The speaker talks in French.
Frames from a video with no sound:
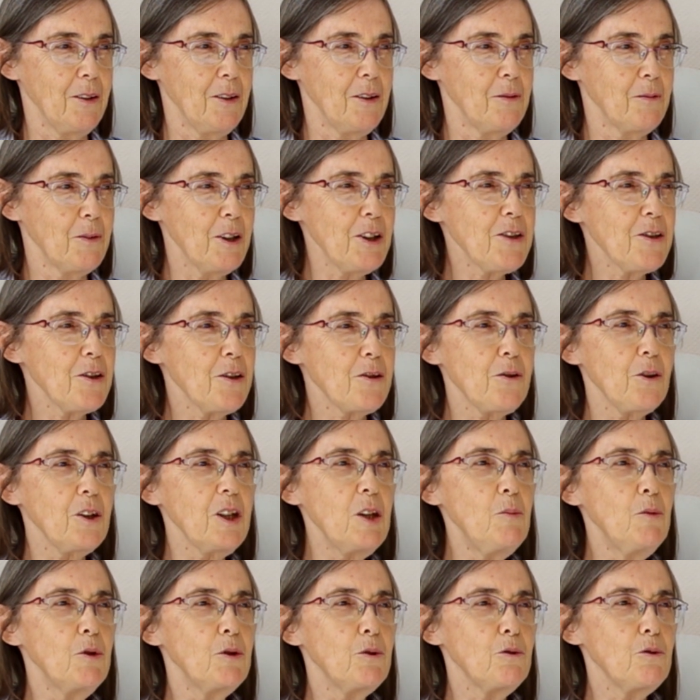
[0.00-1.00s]
moi, ce
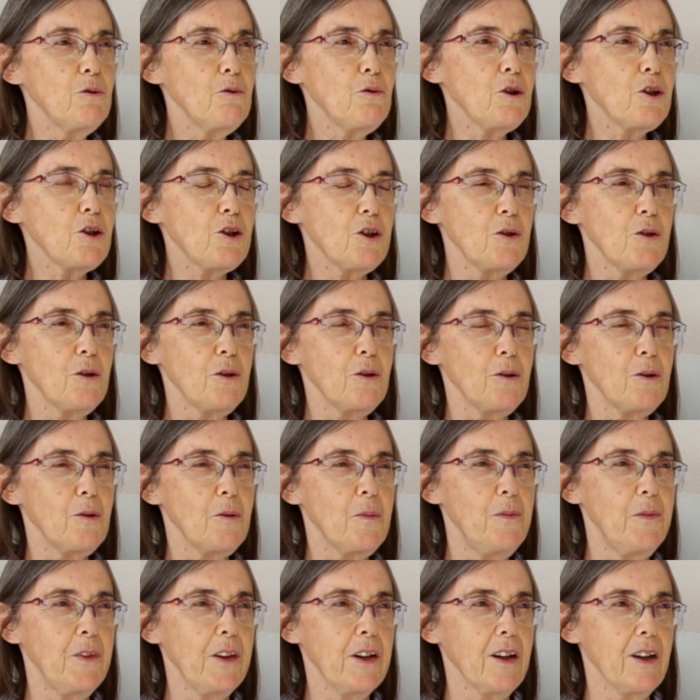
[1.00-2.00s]
qui me touche,
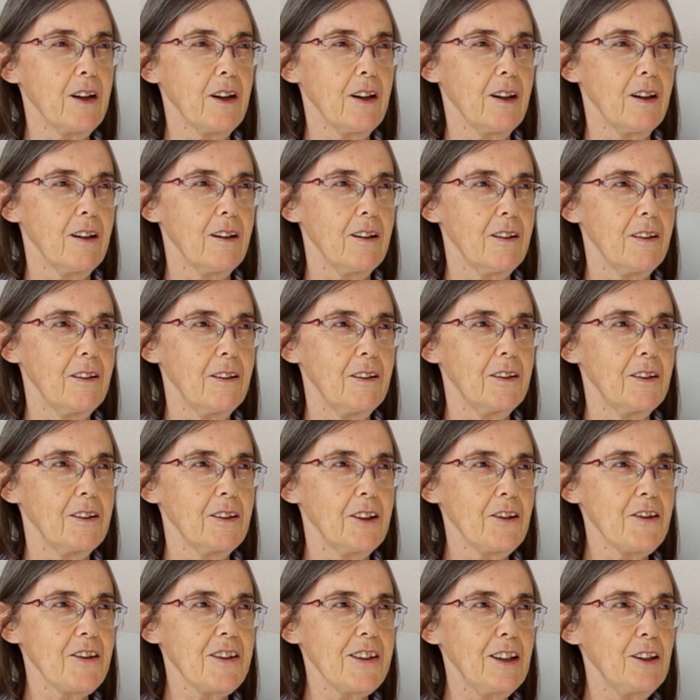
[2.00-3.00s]

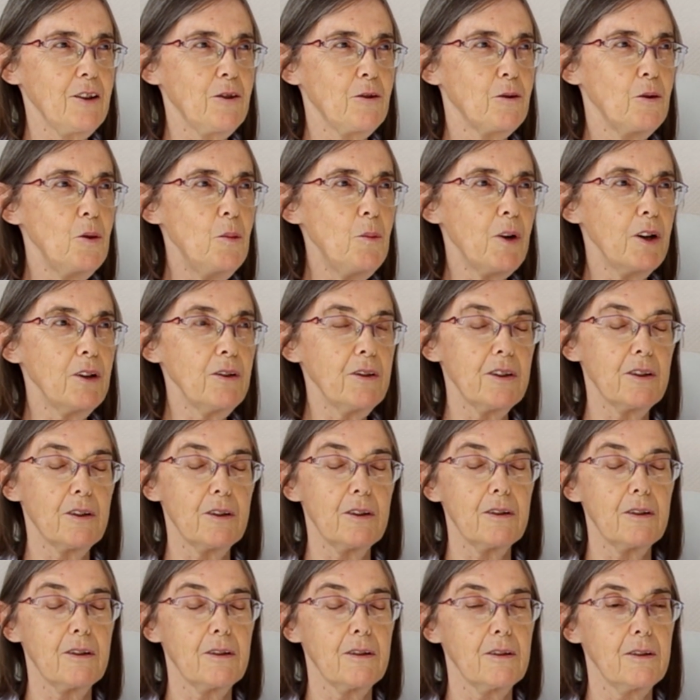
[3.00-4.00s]
dans cette demande
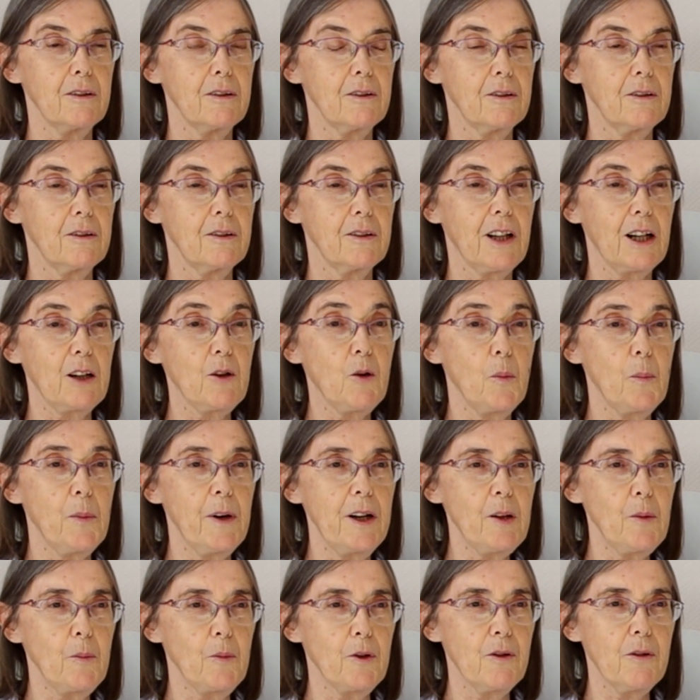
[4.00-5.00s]
euh,
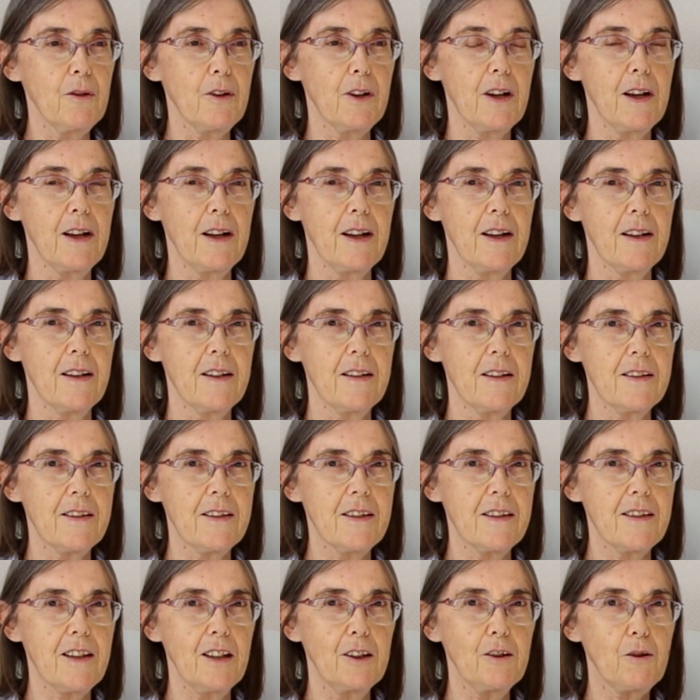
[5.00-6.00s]
d'accompagnement,
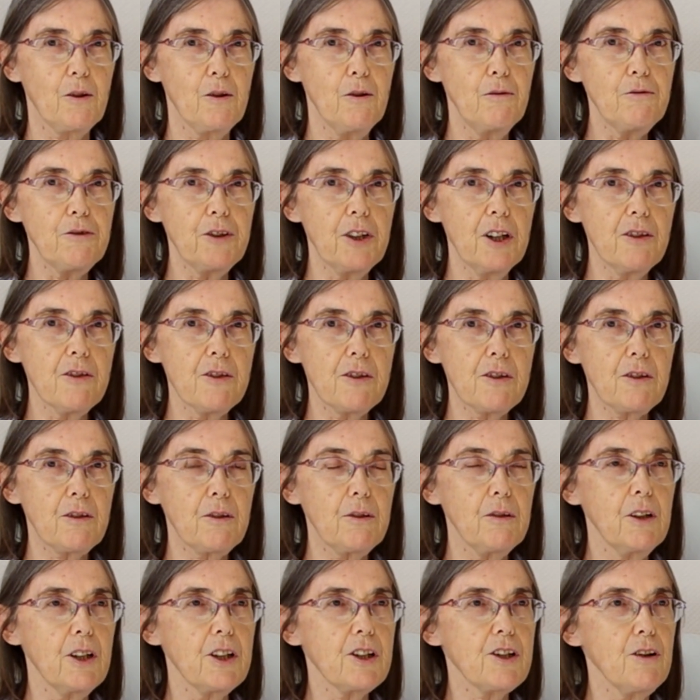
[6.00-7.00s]
c'est cette confiance
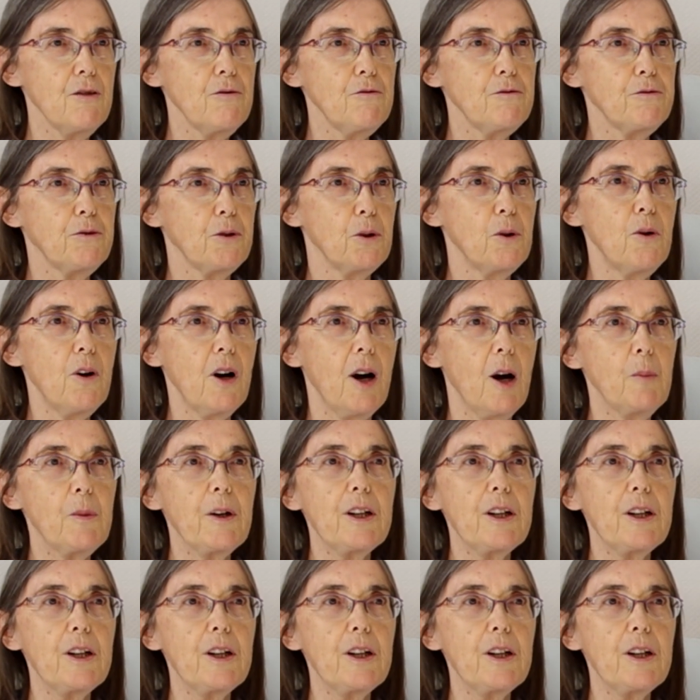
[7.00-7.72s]
que les gens font a